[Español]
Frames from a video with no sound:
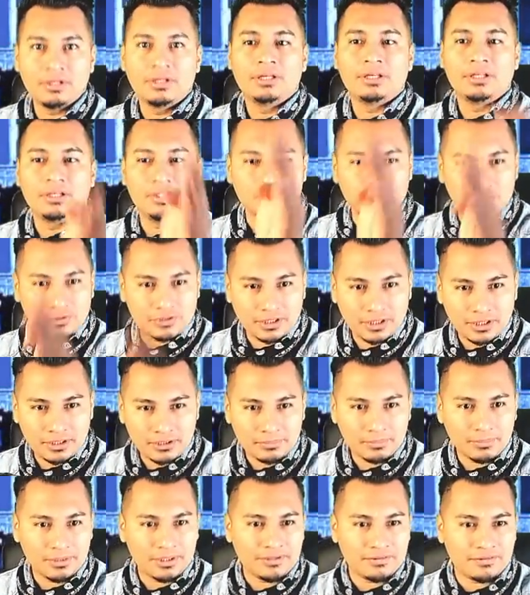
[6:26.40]
y usted
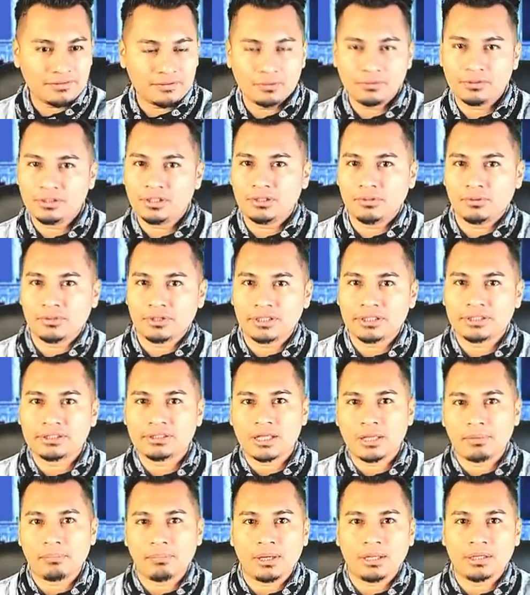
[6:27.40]
mencione lo que
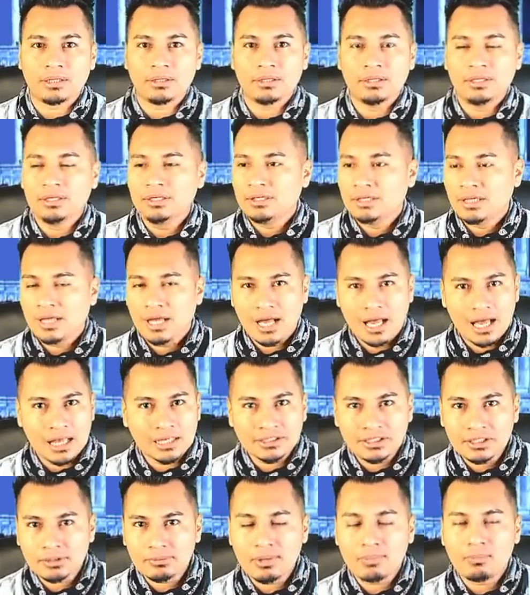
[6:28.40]
está mal.
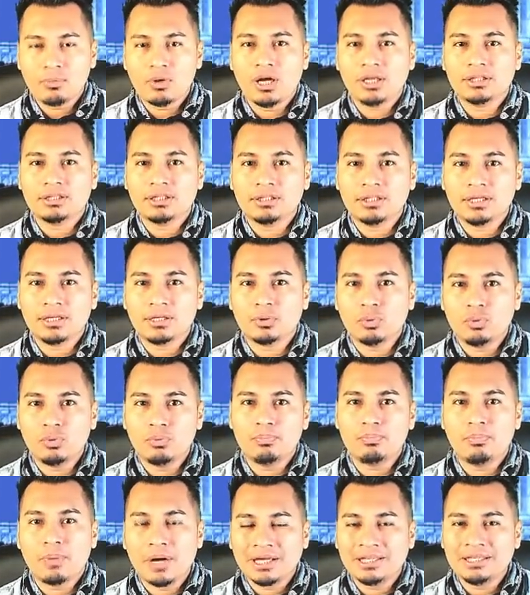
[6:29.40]
Así vamos a tener
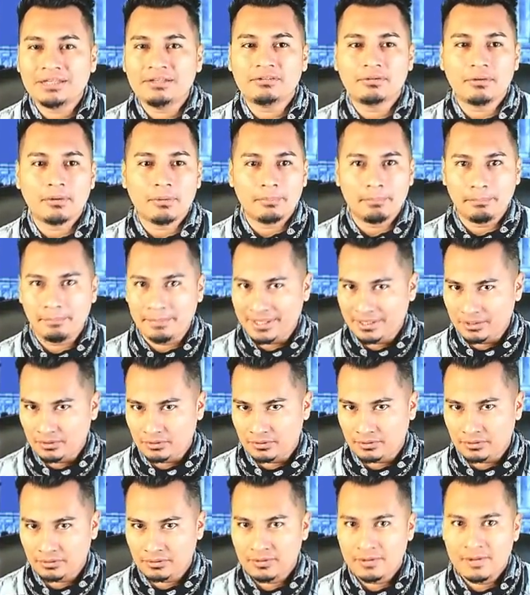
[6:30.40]
un país
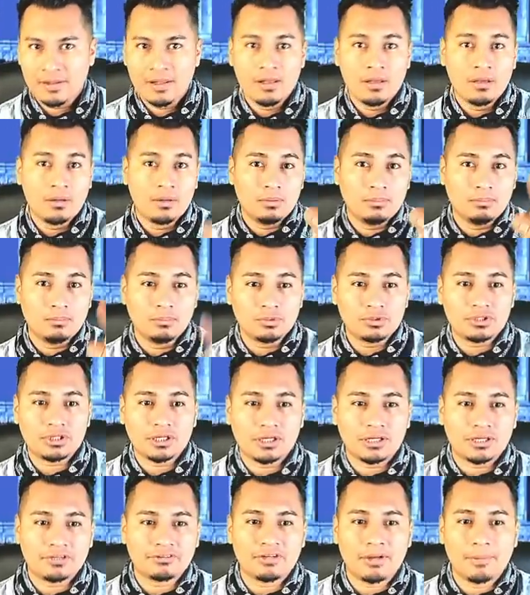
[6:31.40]
mejor. Muchas
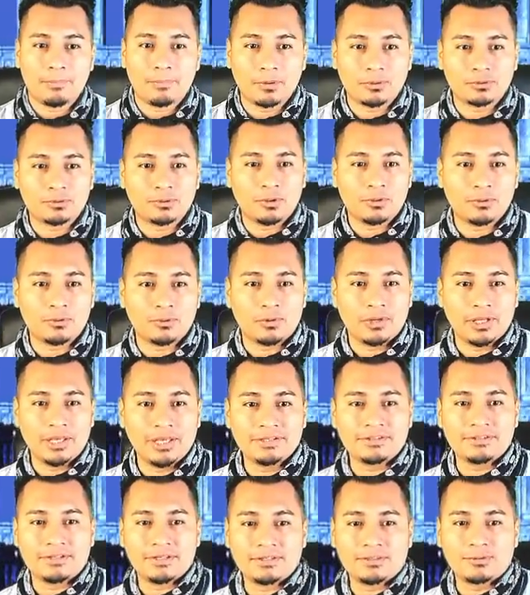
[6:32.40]
gracias por todo.
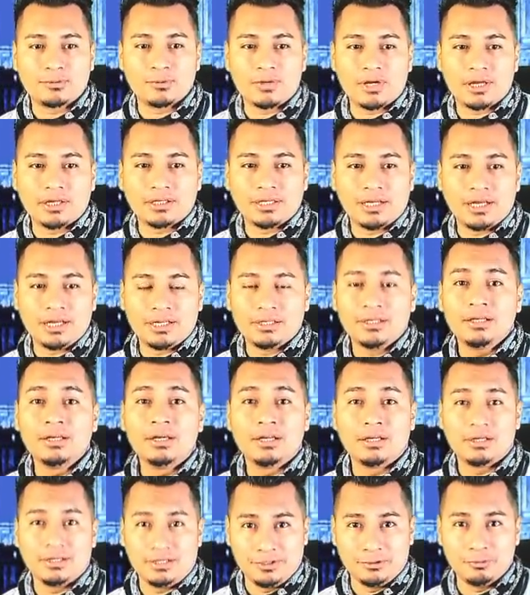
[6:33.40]
Este es tu canal,
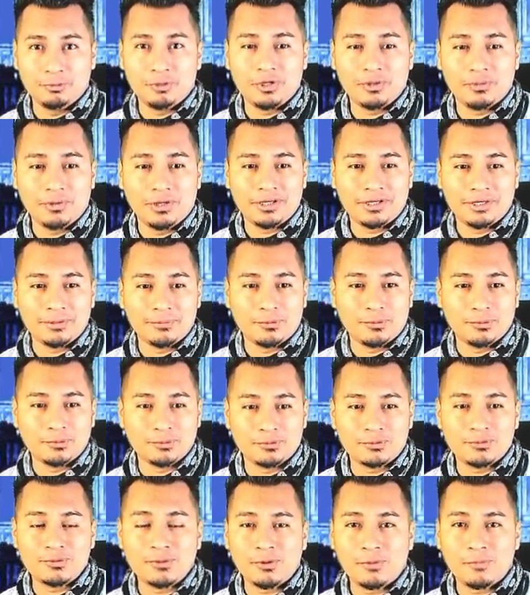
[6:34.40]
La Nueva
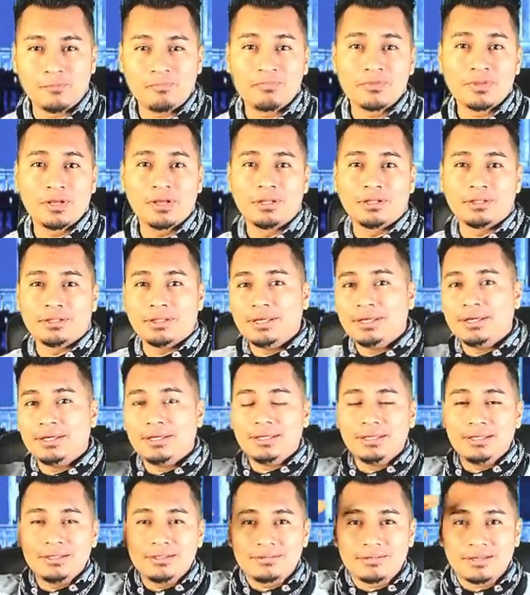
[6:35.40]
Revolución de
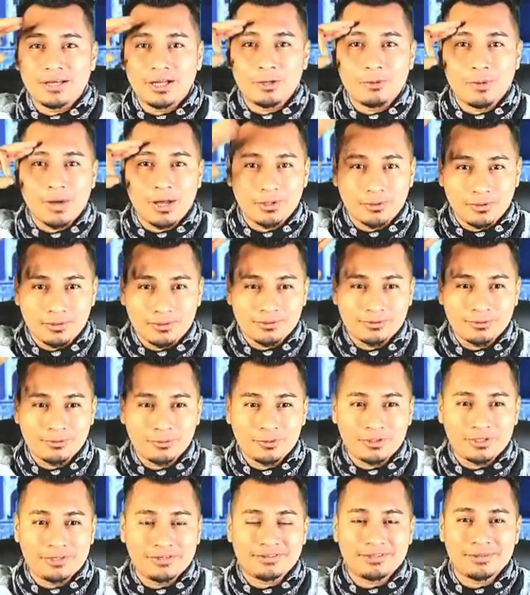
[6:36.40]
El Salvador.
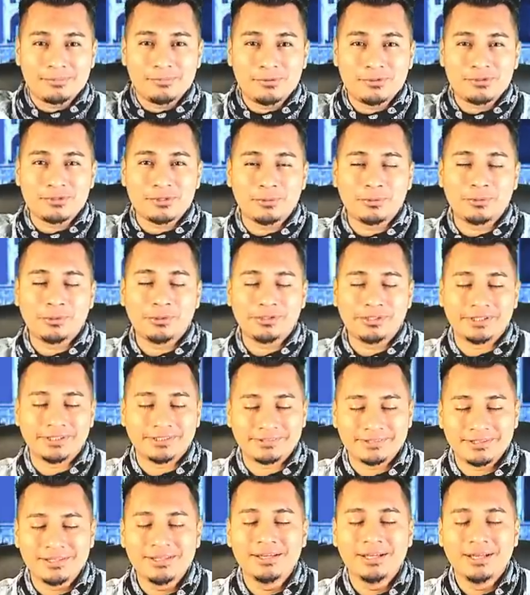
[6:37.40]
Cuídense mucho,
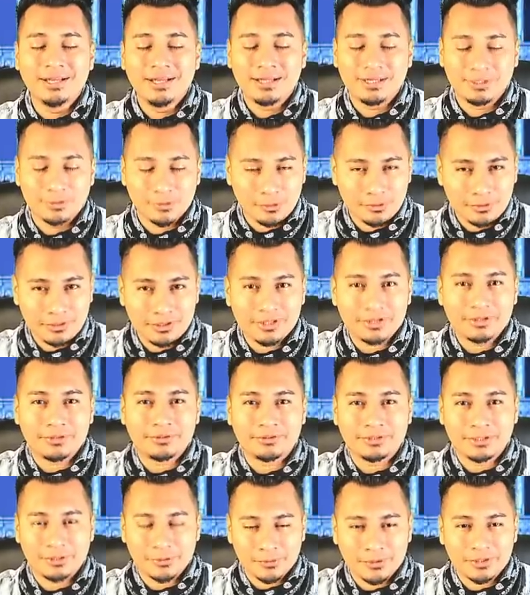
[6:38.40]
brothers. Los quiero,
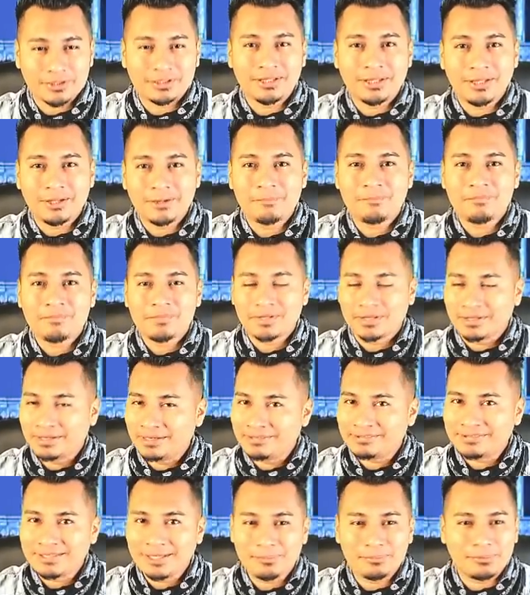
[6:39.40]
de verdad.
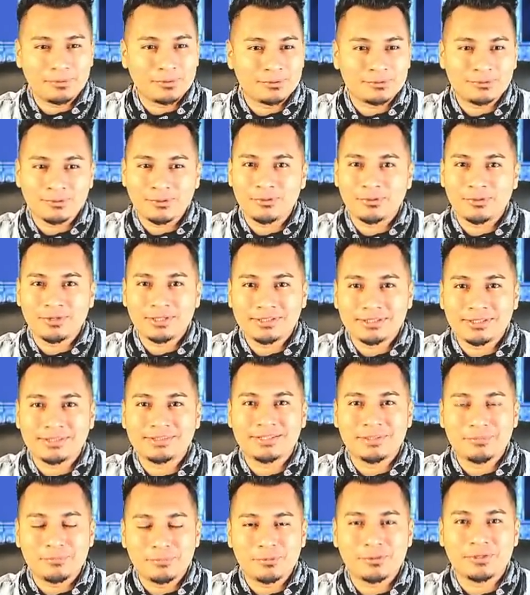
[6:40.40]
Gracias por todo este
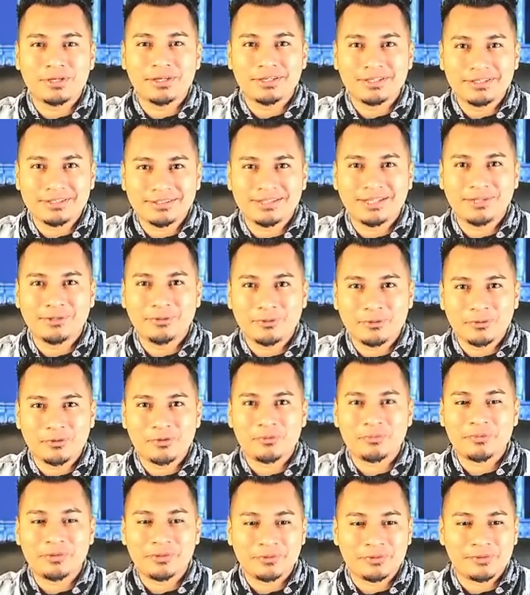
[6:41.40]
tiempo que han estado
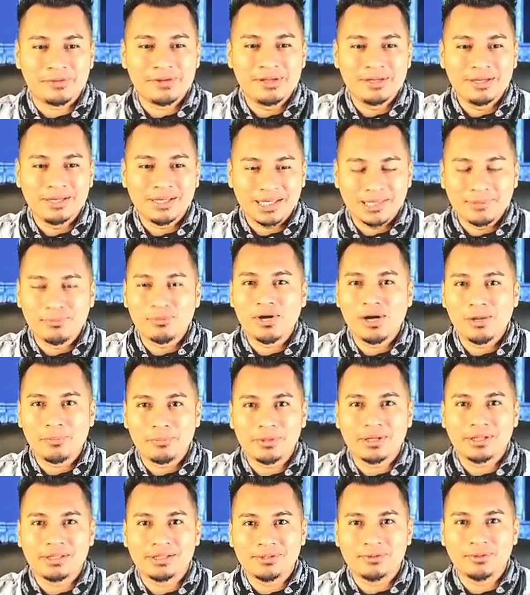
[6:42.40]
conmigo. Hemos
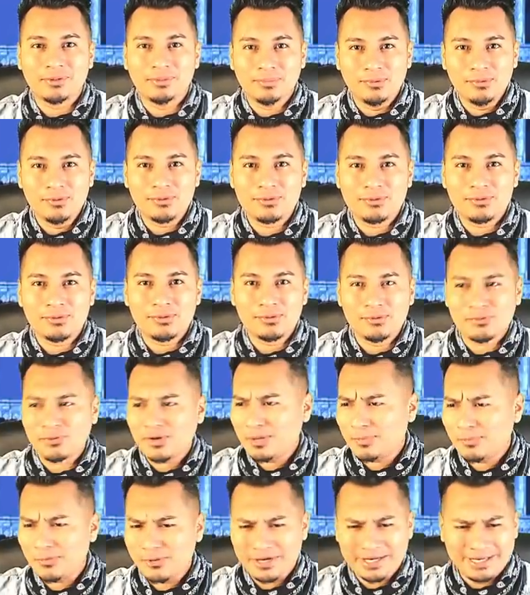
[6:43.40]
aprendido mucho, nos
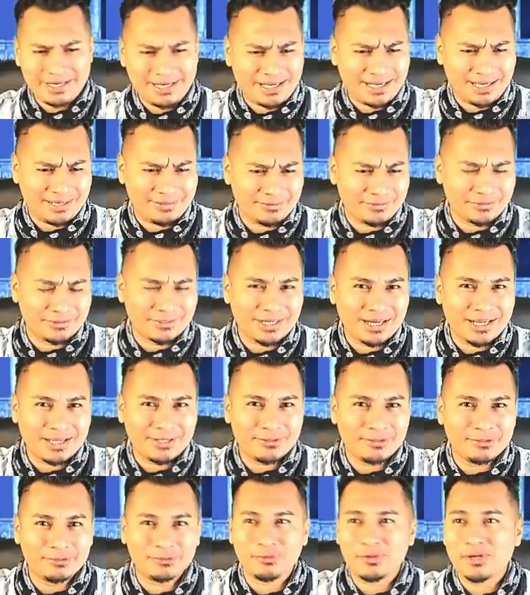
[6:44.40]
hemos
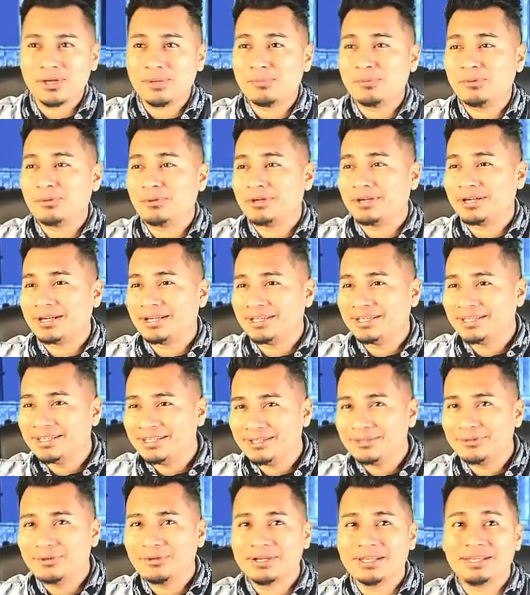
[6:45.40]
encabronado, nos hemos
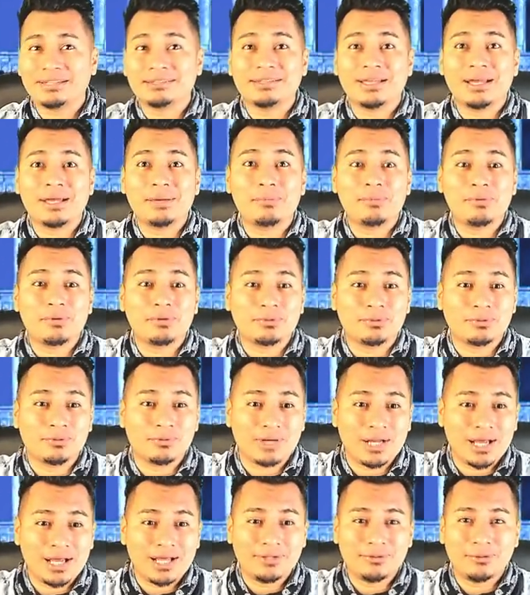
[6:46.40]
reído, quizás hemos
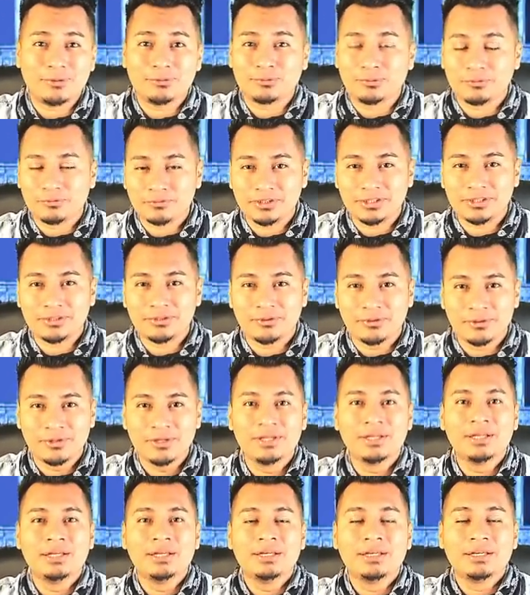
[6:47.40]
llorado, sufrido
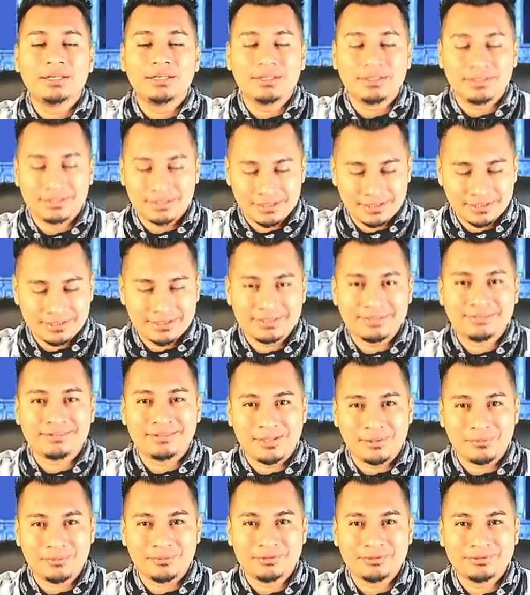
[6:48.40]
y aquí
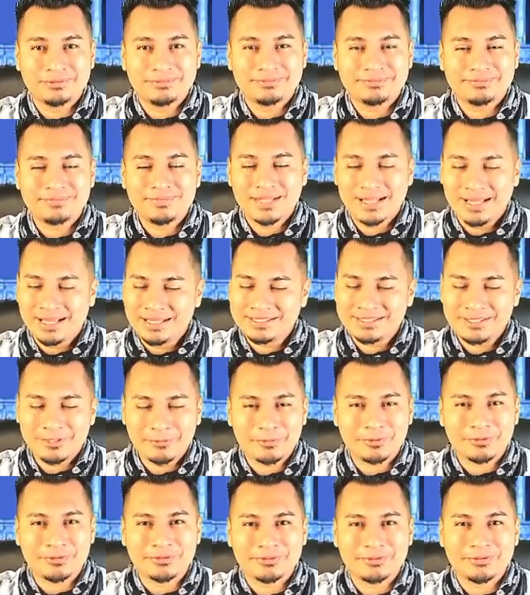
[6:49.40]
estamos. Hasta
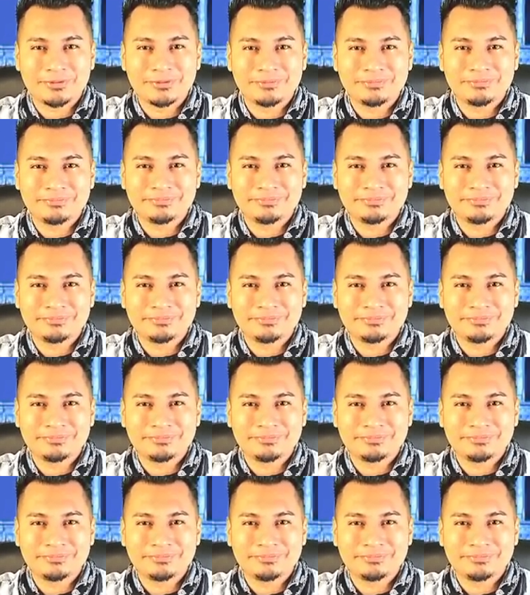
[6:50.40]
pronto.